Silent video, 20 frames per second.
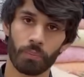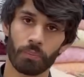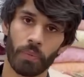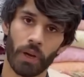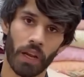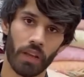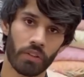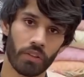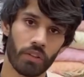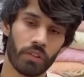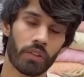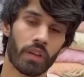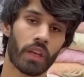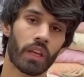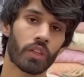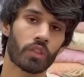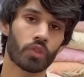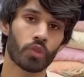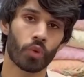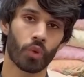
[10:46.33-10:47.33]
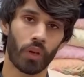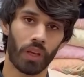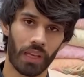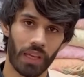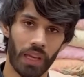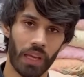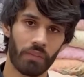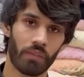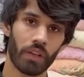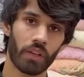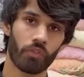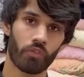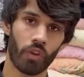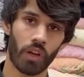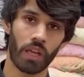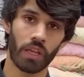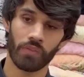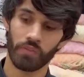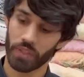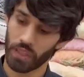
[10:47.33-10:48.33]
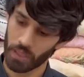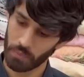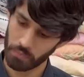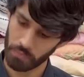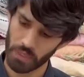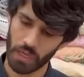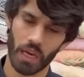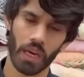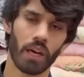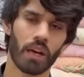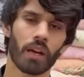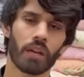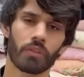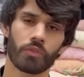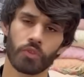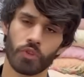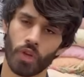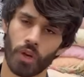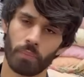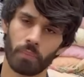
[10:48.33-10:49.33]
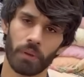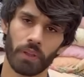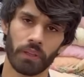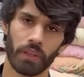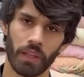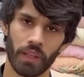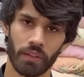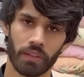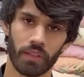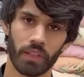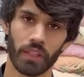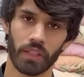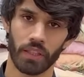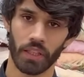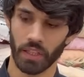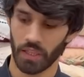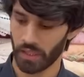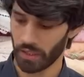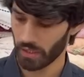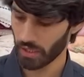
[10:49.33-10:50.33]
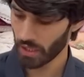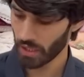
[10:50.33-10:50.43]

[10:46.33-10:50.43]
प्राइजेस हैं जो इलेवन ट्वेल्व की हम यहाँ शॉप पे इजीली दे रहे हैं लेकिन